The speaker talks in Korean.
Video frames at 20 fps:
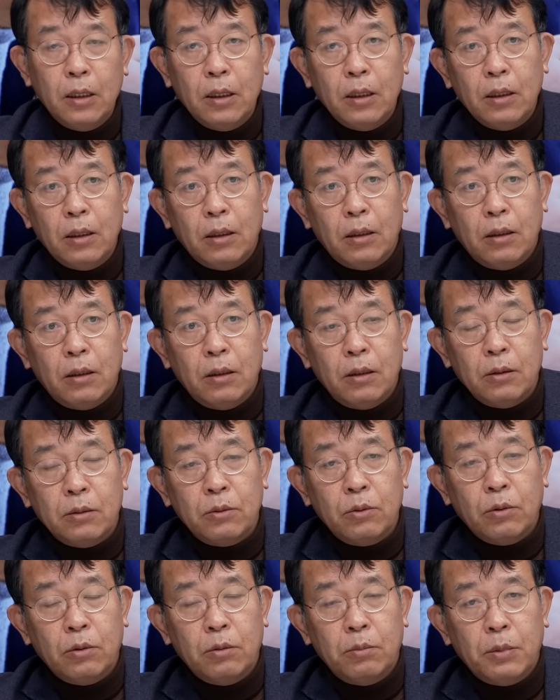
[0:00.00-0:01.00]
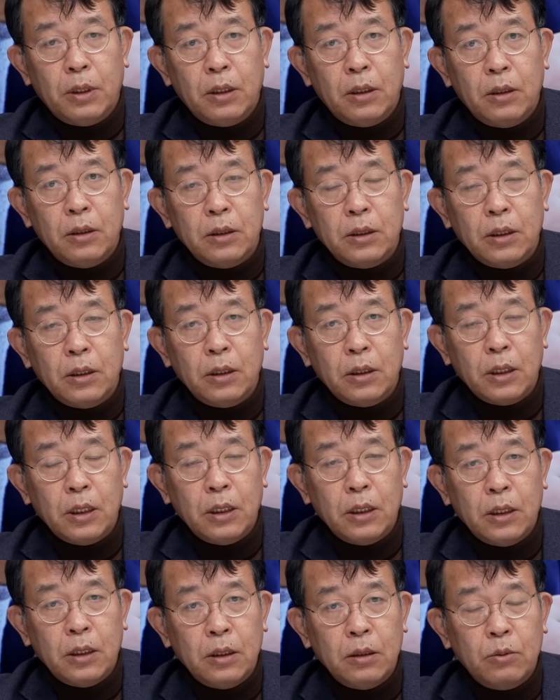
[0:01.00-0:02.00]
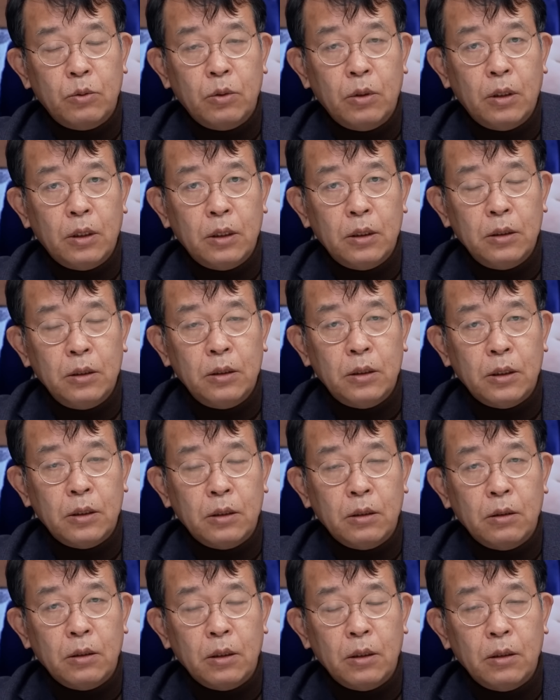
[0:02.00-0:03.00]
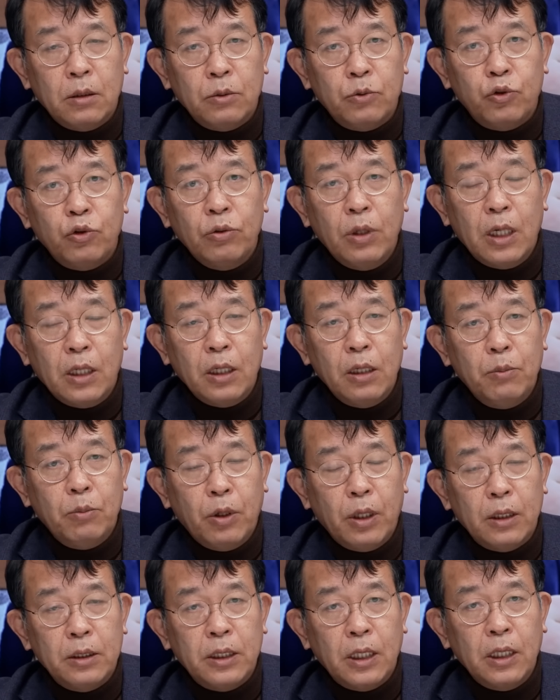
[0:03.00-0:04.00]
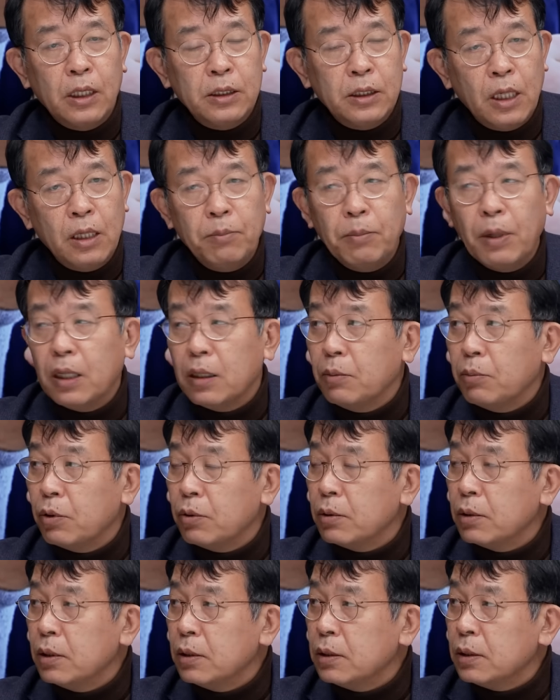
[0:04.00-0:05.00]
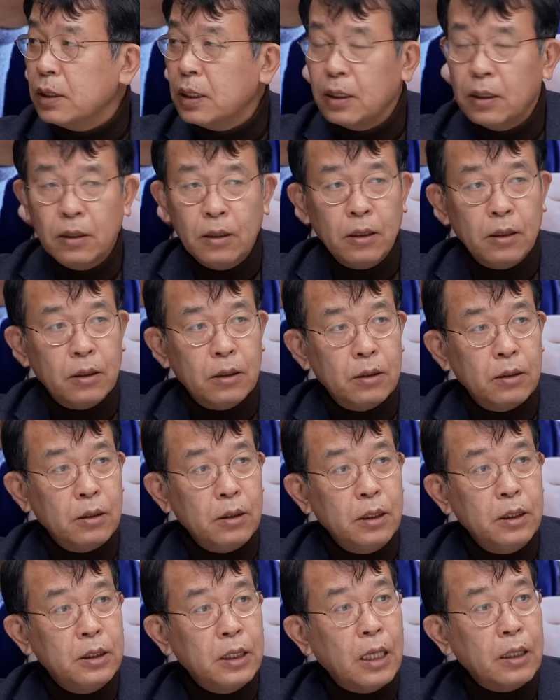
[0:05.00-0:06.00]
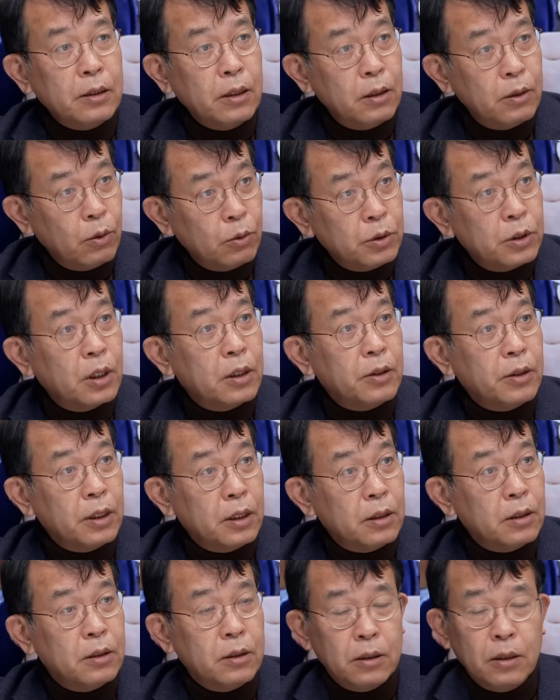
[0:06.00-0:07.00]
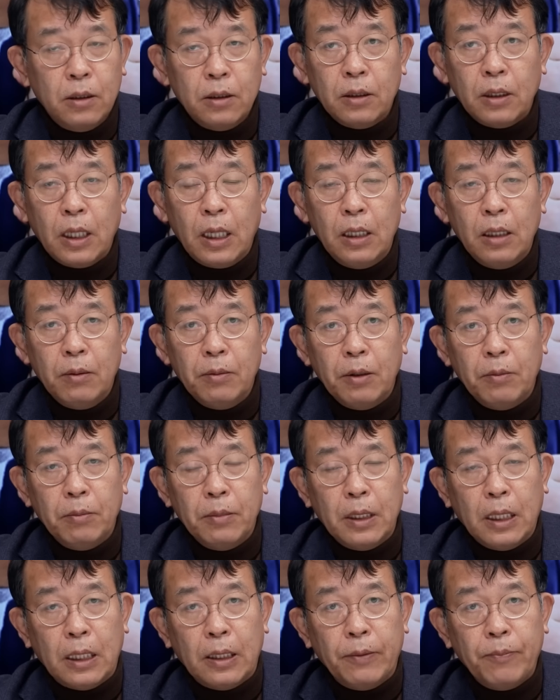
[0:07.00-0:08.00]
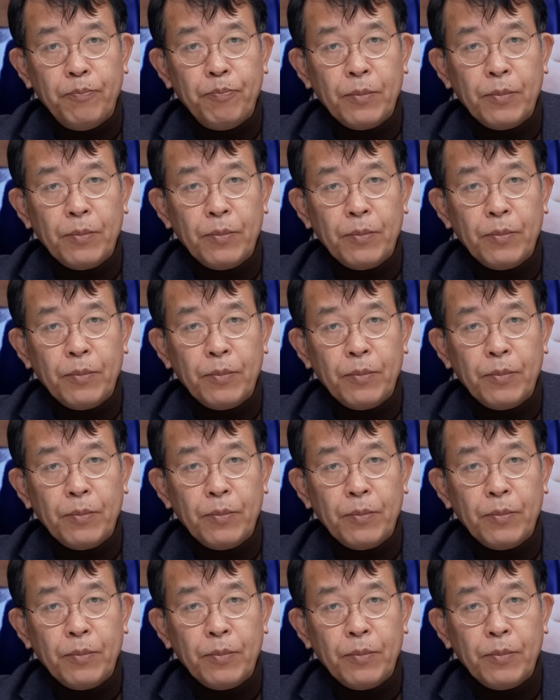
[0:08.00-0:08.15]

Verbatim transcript: 어또뭐 저기 어, 저 저기 중앙일보에 제가 제일 많이 보는 건 어, 이상열 논설위원 어, 칼럼입니다.